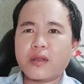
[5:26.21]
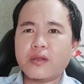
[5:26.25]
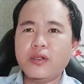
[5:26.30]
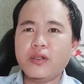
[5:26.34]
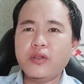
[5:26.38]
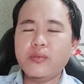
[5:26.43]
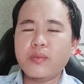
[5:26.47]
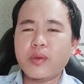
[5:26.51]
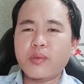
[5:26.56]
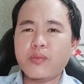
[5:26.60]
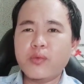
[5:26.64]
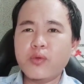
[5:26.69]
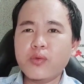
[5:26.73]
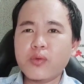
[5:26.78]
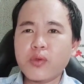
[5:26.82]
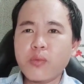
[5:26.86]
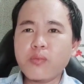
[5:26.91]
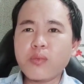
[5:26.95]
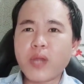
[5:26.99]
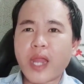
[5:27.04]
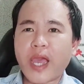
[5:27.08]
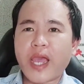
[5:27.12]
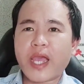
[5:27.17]
nếu mà muốn
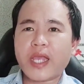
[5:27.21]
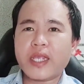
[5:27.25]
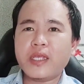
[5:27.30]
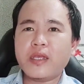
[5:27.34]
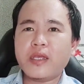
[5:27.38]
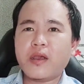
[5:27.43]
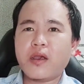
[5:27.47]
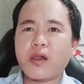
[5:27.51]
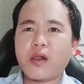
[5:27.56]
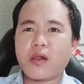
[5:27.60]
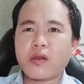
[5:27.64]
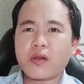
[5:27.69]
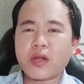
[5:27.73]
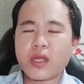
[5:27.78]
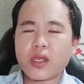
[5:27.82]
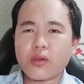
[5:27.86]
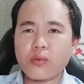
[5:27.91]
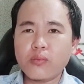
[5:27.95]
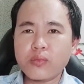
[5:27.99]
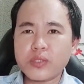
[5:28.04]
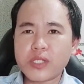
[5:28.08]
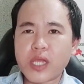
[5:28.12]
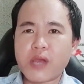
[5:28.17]
cúng lại hoặc là
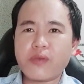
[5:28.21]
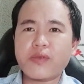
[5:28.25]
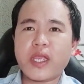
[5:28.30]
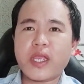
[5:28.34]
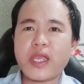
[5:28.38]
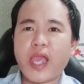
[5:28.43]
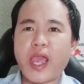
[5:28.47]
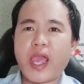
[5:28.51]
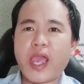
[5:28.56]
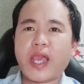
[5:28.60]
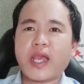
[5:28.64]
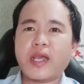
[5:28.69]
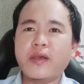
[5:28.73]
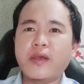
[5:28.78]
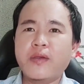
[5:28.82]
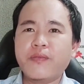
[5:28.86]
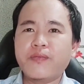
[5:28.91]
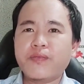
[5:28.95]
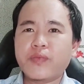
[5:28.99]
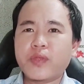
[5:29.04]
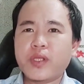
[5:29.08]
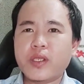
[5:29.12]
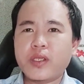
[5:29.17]
cúng sau giải hạn
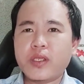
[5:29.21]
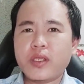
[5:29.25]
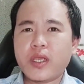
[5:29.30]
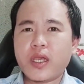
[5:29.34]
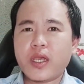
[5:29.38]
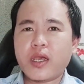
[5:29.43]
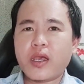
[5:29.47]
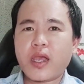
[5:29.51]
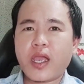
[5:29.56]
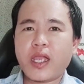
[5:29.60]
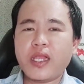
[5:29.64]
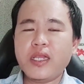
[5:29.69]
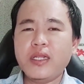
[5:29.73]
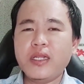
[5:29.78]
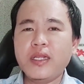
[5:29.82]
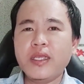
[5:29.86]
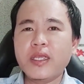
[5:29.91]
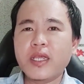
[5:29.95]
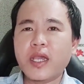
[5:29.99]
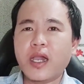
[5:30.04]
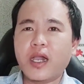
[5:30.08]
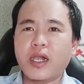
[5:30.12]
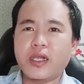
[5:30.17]
thì à, hãy
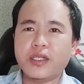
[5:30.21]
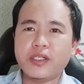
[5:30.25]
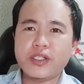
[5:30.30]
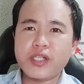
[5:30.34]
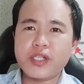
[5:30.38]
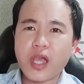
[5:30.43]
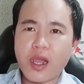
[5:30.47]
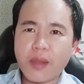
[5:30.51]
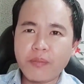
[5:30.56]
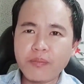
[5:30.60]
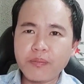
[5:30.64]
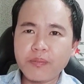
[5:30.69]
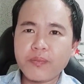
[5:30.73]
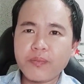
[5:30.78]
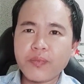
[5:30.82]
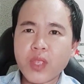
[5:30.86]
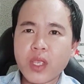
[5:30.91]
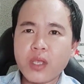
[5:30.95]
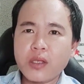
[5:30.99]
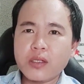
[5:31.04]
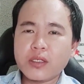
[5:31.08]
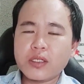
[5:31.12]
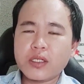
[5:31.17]
liên hệ sớm
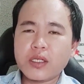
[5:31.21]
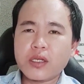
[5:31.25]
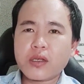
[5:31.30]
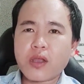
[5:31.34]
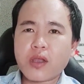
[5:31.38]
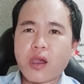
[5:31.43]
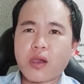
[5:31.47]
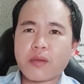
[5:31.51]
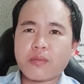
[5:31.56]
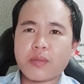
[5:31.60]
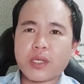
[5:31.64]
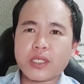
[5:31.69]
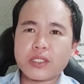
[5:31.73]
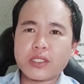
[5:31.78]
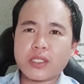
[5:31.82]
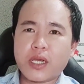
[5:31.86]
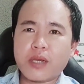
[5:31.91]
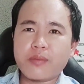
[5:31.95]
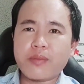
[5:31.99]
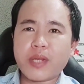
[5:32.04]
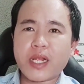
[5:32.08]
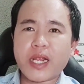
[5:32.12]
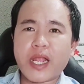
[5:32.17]
chứ còn mà
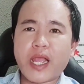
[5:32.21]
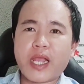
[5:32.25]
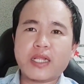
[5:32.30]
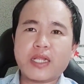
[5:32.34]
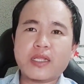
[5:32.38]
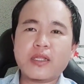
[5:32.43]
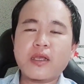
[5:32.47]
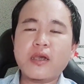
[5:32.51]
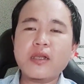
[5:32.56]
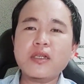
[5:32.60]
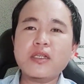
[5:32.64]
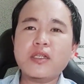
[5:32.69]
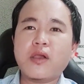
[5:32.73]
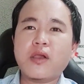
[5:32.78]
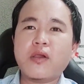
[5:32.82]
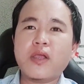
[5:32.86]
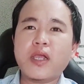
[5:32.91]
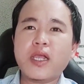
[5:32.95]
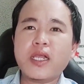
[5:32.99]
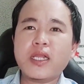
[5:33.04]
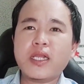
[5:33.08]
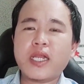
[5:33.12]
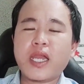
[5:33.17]
sợ mà gần tết
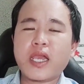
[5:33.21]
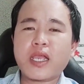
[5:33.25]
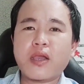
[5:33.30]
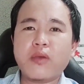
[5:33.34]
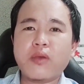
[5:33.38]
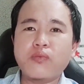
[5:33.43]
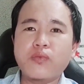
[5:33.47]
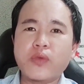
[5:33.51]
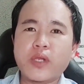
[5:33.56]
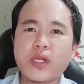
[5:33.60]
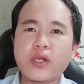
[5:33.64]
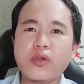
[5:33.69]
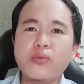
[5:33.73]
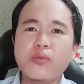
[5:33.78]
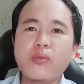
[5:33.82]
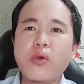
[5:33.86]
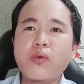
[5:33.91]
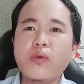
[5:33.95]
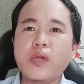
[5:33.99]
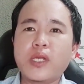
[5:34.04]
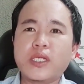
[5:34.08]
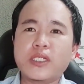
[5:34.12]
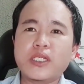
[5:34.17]
rồi á, là công việc lu
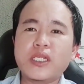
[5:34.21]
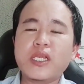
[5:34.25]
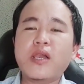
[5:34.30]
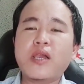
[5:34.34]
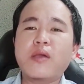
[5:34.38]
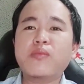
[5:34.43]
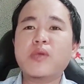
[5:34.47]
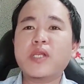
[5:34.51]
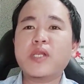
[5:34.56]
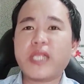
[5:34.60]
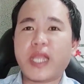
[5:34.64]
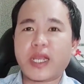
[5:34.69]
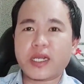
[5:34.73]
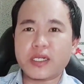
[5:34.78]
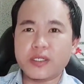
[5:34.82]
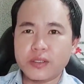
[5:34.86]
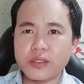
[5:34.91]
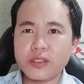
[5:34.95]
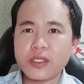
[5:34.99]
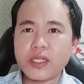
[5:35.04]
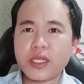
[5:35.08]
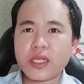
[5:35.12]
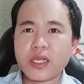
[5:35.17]
bu là sẽ không có nhận
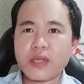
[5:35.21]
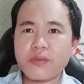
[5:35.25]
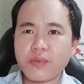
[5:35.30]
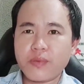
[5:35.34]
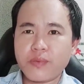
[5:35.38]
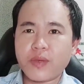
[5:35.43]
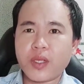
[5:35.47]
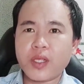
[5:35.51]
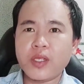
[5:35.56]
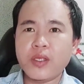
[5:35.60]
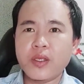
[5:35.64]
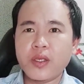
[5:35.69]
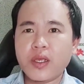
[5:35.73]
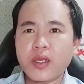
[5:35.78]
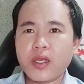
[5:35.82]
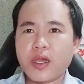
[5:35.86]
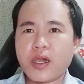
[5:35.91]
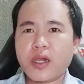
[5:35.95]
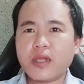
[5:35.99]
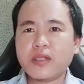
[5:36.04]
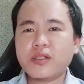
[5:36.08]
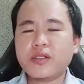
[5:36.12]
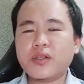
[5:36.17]
nữa nha các quý vị
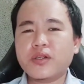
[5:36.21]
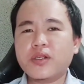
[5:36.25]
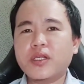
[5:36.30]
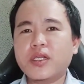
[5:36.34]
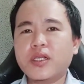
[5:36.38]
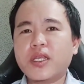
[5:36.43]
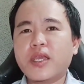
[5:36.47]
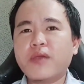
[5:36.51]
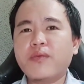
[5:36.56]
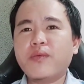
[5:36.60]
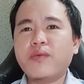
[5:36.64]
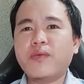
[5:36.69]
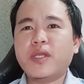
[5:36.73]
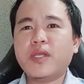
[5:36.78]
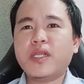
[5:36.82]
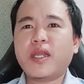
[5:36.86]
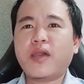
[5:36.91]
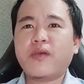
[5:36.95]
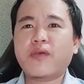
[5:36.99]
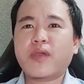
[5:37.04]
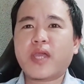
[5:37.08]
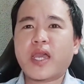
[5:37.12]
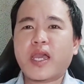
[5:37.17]
à, cho nên các quý vị
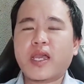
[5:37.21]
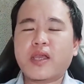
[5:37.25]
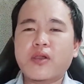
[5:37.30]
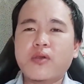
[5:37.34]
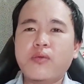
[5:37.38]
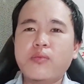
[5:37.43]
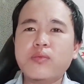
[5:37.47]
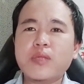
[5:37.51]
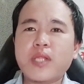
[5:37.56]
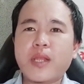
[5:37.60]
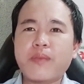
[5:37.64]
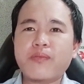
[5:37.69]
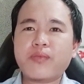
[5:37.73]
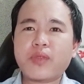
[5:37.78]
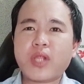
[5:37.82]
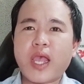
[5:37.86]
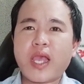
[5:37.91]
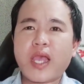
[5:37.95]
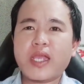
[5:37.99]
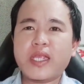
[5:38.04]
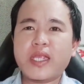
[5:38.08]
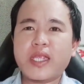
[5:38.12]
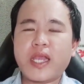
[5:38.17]
nào cần cúng tam
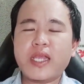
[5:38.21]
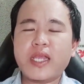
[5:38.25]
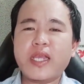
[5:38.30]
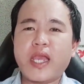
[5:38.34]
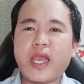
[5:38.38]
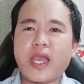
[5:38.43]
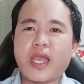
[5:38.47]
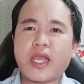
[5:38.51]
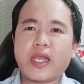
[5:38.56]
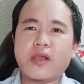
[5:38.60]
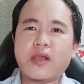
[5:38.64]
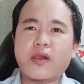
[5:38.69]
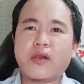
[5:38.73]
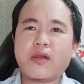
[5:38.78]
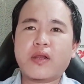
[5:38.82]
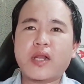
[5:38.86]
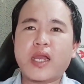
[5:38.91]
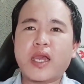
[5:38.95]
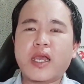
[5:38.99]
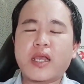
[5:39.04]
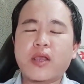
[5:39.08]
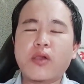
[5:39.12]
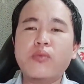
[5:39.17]
tai giải hạn hoặc
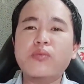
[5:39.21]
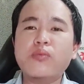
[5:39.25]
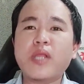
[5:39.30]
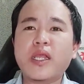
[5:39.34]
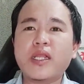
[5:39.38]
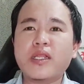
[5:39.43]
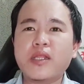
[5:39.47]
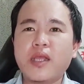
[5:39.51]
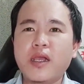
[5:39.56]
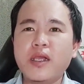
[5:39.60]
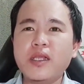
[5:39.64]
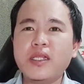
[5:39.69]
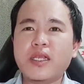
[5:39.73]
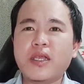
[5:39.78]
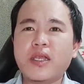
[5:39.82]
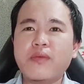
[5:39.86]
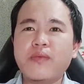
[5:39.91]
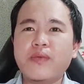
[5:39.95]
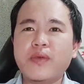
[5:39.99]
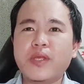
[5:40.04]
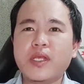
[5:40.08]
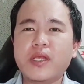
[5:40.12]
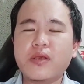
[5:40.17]
là cúng thái tới thì
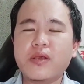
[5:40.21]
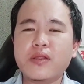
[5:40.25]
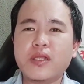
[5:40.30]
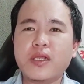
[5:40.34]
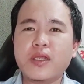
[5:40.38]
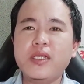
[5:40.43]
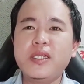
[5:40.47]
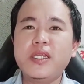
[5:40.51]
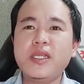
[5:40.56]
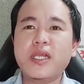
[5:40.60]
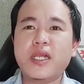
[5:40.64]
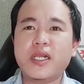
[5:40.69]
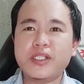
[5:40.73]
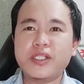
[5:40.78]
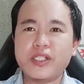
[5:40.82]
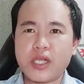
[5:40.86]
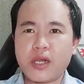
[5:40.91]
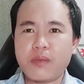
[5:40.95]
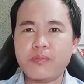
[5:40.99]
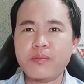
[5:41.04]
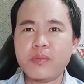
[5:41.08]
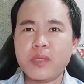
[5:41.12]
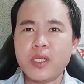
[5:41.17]
các quý vị có thể liên hệ
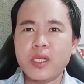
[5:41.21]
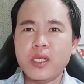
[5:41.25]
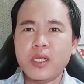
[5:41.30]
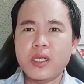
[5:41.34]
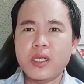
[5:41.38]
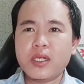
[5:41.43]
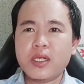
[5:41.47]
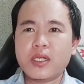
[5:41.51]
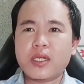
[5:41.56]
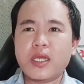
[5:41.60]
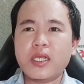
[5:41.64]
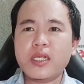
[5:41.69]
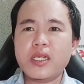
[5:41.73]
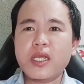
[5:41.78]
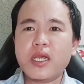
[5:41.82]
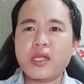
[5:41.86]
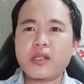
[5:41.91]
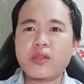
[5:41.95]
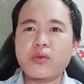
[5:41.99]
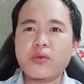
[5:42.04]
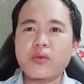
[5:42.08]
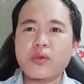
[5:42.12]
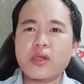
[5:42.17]
sớm để à,
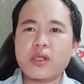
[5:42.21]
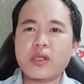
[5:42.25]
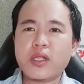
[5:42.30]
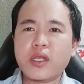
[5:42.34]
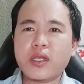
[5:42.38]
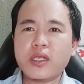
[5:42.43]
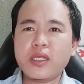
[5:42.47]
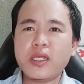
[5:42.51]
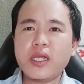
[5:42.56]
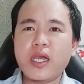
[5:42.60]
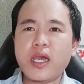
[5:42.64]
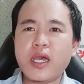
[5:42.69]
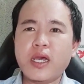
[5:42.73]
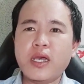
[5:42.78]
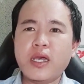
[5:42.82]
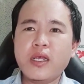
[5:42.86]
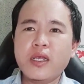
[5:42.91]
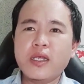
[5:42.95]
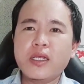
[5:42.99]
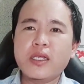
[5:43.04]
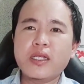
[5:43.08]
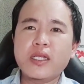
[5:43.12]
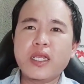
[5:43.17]
tôi có thể à,
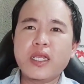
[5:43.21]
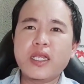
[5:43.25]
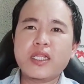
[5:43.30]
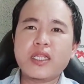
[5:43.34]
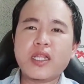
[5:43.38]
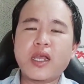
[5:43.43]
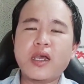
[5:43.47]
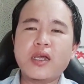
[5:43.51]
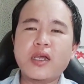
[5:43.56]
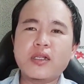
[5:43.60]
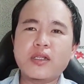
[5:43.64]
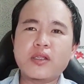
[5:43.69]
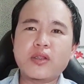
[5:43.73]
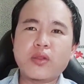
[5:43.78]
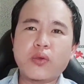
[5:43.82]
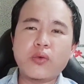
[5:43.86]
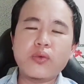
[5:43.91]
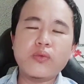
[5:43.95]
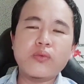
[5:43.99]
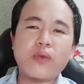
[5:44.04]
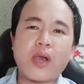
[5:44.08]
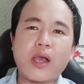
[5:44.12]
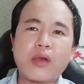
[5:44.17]
ghi tên
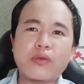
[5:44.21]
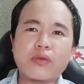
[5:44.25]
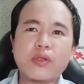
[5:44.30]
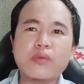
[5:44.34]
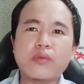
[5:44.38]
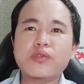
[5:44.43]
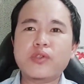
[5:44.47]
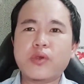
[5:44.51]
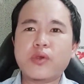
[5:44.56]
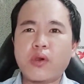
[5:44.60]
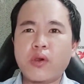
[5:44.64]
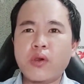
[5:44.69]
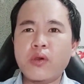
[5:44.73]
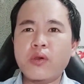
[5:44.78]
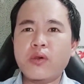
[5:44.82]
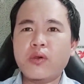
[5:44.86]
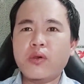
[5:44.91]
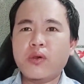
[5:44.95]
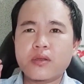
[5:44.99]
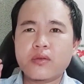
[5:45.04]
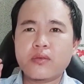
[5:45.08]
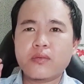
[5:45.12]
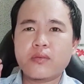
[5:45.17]
tuổi vào trong sổ
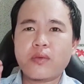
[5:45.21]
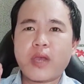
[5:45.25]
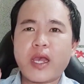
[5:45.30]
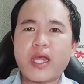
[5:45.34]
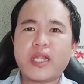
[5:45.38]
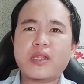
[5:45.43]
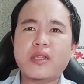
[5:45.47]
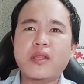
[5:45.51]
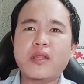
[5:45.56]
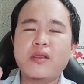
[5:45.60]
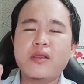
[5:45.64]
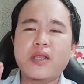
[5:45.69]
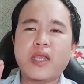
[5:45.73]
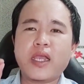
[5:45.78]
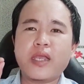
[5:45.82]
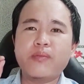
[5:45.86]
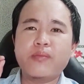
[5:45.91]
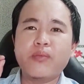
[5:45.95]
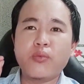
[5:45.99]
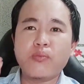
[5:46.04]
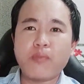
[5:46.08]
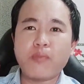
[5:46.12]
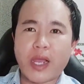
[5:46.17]
à, và từ
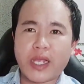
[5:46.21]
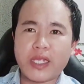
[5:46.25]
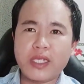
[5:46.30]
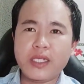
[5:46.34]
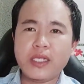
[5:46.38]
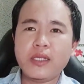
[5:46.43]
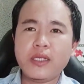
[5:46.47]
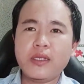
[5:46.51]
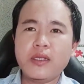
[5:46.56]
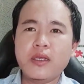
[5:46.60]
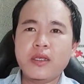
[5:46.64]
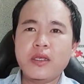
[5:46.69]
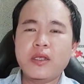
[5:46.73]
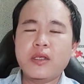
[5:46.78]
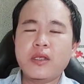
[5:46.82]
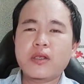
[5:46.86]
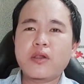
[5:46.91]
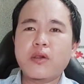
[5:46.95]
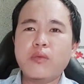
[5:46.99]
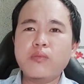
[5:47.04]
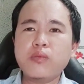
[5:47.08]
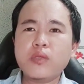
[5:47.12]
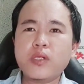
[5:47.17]
ngày mùng 7
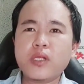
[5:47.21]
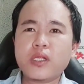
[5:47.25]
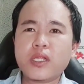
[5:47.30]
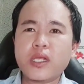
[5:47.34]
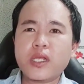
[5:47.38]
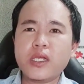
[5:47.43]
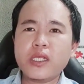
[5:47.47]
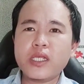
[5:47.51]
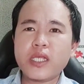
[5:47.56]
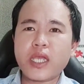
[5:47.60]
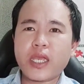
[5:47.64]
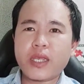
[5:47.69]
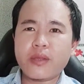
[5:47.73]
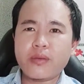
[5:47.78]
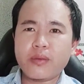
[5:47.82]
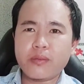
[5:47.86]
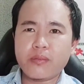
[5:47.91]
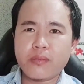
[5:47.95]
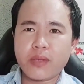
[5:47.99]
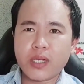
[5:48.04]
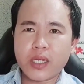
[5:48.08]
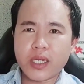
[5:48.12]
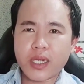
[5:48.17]
cúng cho tới ngày
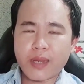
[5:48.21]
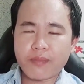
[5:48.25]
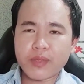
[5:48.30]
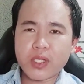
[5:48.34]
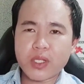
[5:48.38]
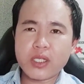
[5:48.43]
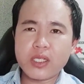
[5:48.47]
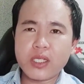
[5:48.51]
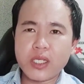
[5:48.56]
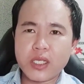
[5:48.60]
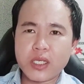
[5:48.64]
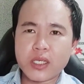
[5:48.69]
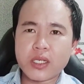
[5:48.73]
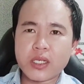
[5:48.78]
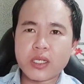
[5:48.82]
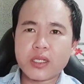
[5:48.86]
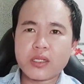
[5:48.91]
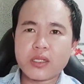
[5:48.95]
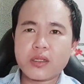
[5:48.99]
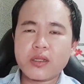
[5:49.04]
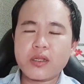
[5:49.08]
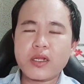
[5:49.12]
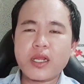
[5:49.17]
15 tháng giêng
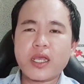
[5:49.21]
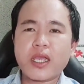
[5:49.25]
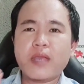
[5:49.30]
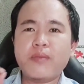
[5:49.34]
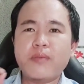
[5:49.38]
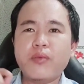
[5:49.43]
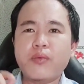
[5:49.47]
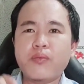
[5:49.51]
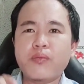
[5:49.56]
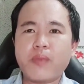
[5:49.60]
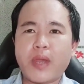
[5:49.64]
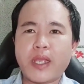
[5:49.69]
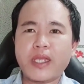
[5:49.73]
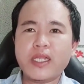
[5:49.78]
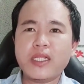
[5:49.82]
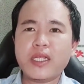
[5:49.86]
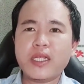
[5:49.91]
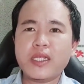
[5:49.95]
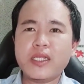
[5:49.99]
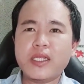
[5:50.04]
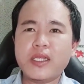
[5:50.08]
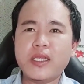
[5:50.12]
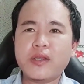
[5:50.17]
tức là ngày mùng 7
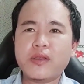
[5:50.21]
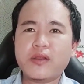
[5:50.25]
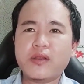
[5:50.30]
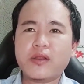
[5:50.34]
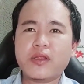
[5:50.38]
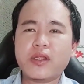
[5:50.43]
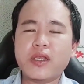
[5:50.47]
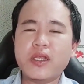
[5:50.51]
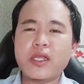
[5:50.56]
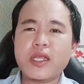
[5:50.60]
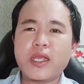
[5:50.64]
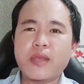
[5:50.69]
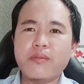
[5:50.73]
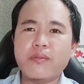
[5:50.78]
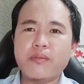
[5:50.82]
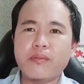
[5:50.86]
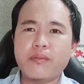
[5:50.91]
tháng giêng cho tới ngày